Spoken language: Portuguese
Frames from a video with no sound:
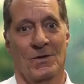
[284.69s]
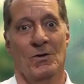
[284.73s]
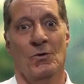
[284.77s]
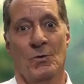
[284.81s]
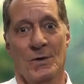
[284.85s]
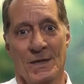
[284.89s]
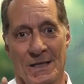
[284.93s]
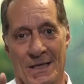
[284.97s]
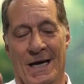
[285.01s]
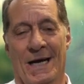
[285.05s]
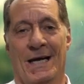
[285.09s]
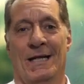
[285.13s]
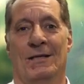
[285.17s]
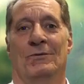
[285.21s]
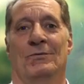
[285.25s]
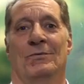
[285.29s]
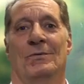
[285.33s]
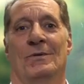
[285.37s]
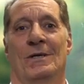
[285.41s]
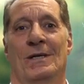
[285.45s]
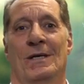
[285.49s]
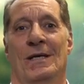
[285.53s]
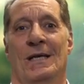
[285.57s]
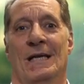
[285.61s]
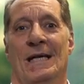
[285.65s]
Cuidado!
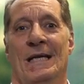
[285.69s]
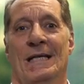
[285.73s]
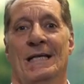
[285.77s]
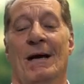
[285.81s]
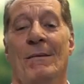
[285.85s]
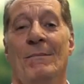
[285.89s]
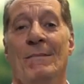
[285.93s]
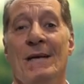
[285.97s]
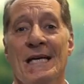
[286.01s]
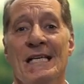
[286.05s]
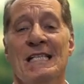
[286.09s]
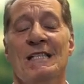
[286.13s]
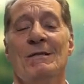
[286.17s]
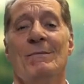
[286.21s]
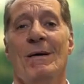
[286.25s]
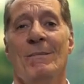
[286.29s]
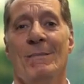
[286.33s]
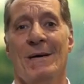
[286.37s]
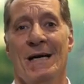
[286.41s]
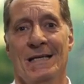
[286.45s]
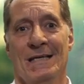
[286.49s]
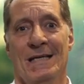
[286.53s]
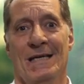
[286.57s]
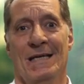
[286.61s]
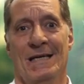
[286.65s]
Da mesma
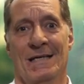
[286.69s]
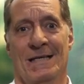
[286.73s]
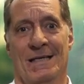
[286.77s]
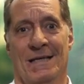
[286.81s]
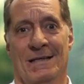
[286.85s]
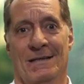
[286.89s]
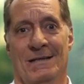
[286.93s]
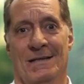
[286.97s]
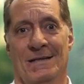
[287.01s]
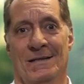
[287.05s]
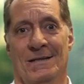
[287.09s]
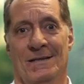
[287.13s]
maneira